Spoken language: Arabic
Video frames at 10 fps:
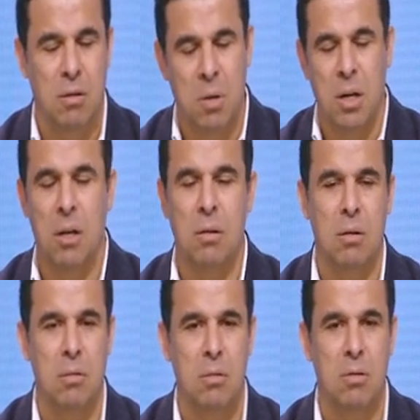من
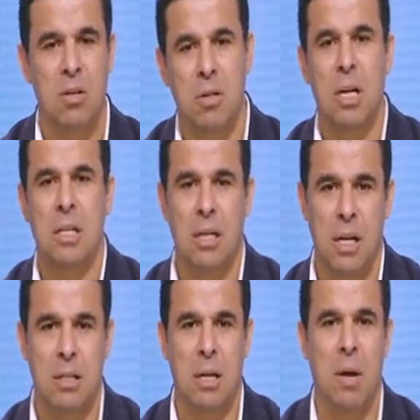ضد
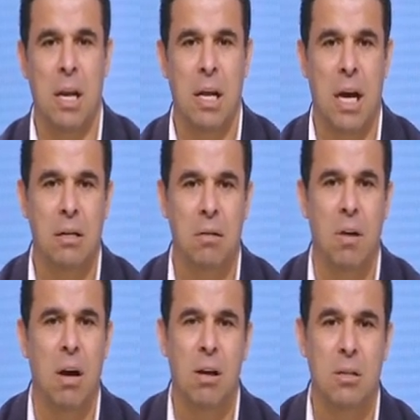نادي الزمالك يعني
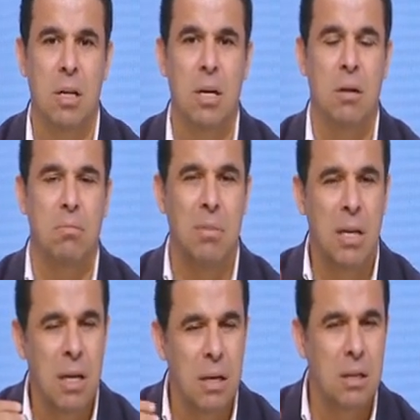فخلاص
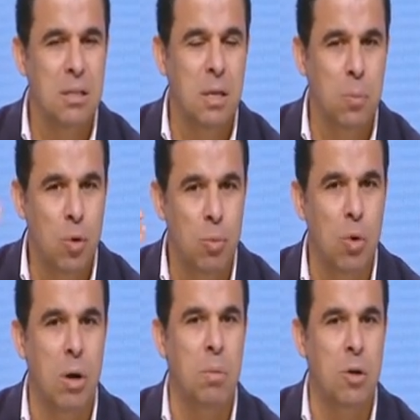ايه سيبكم
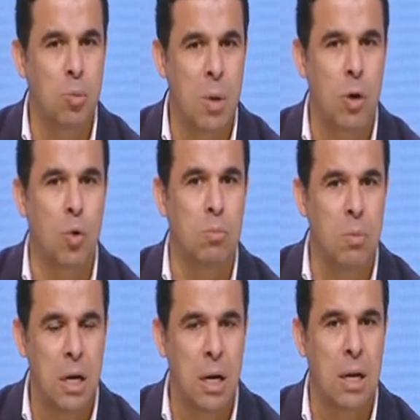وكبروا
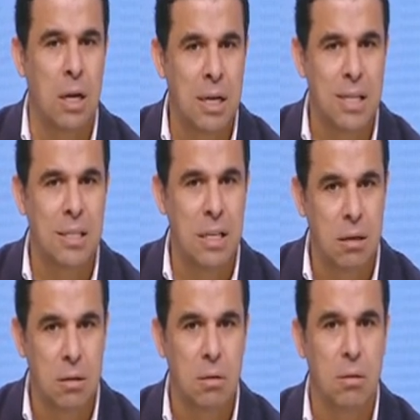دماغكم من الناس دي